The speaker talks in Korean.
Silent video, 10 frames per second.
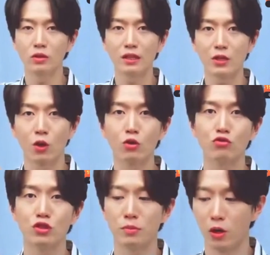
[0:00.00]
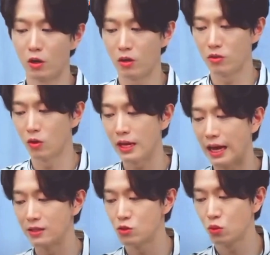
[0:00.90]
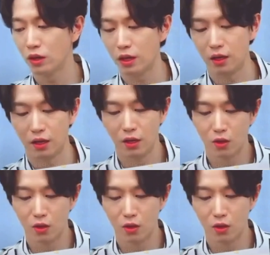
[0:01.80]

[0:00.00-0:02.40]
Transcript: 딱 열어주시면 여기 안쪽에